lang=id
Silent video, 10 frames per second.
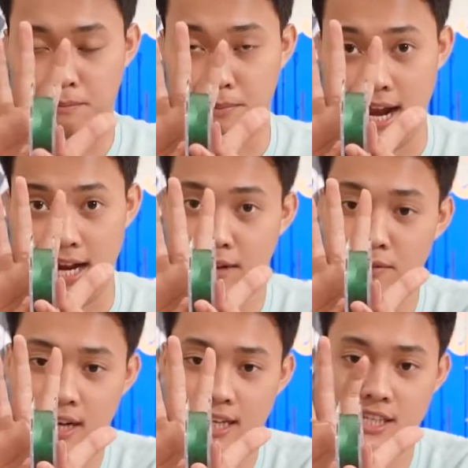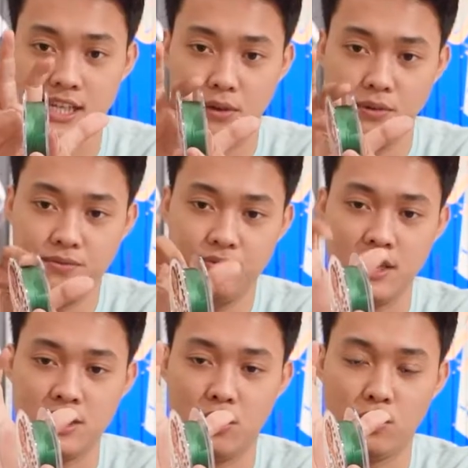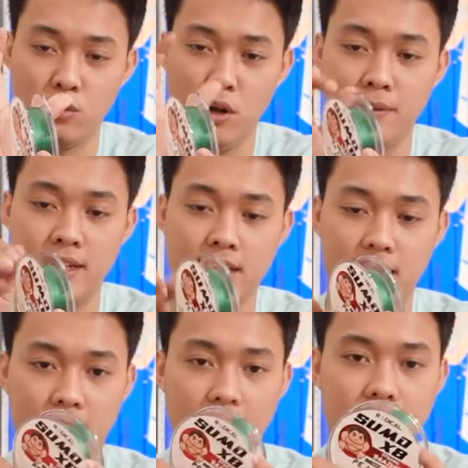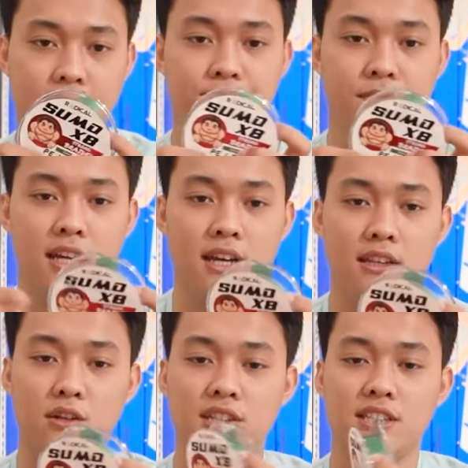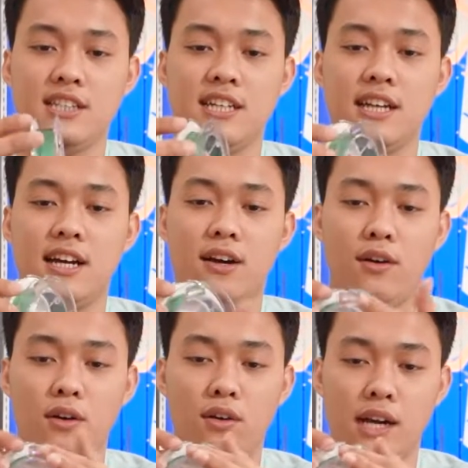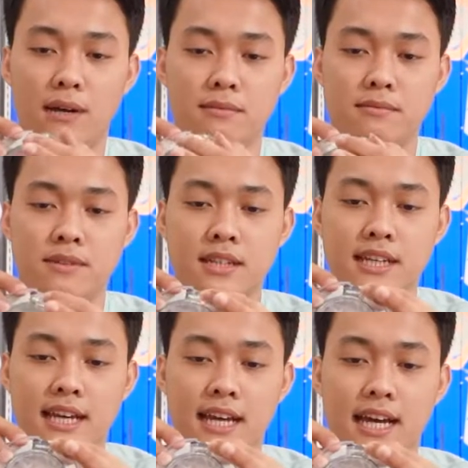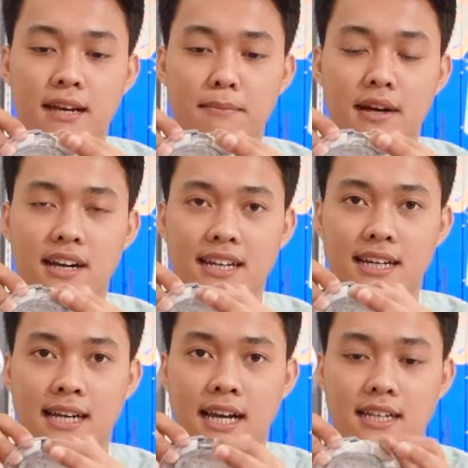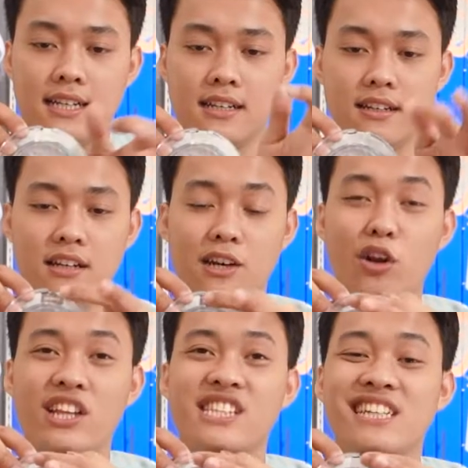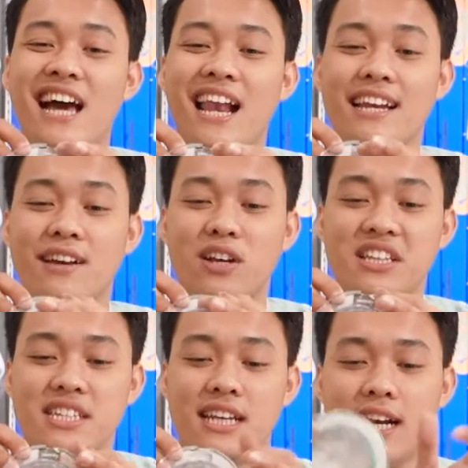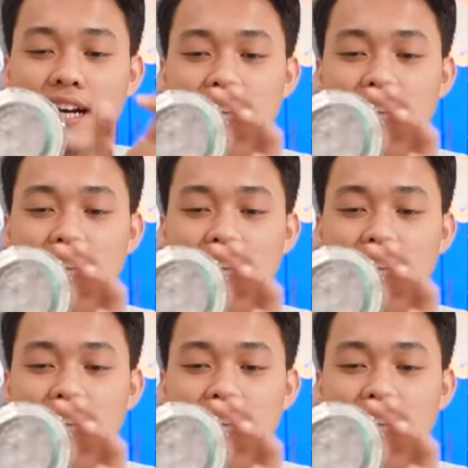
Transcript: benangnya warna hijau hijau tua benar dark green Terus di sini ada hologram ininya ya, apa radikal ini. Ini original ini, original